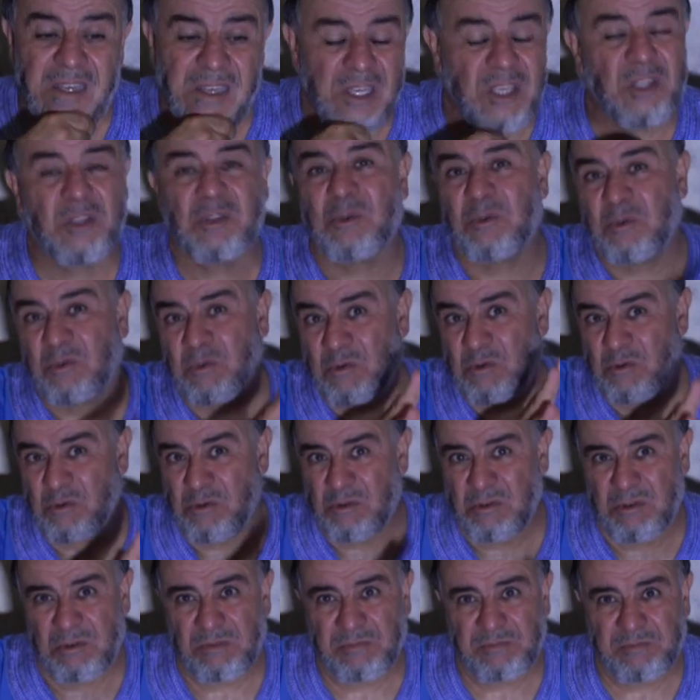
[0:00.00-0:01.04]
يتركوه
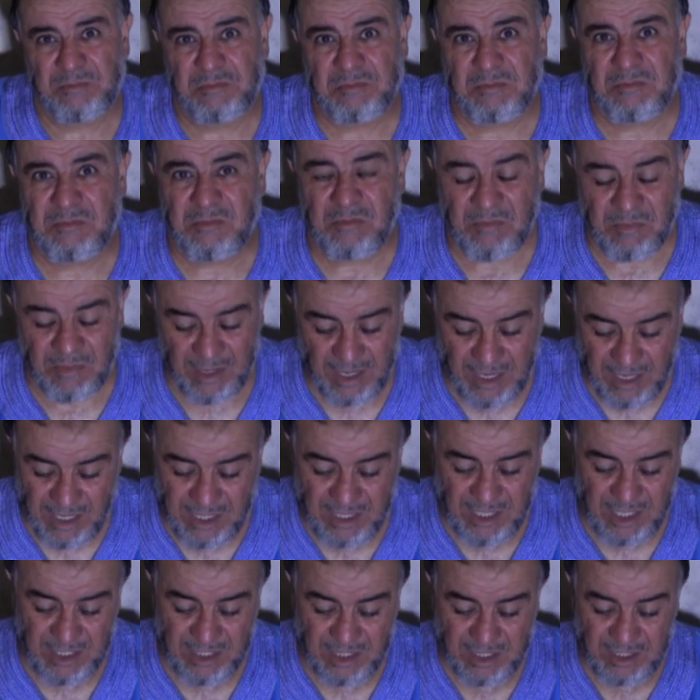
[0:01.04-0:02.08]

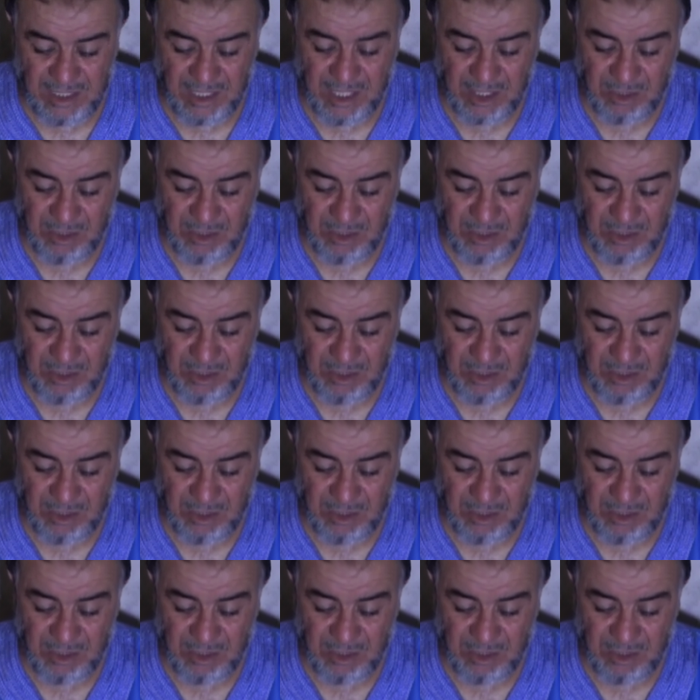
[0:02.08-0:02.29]
علاش أنت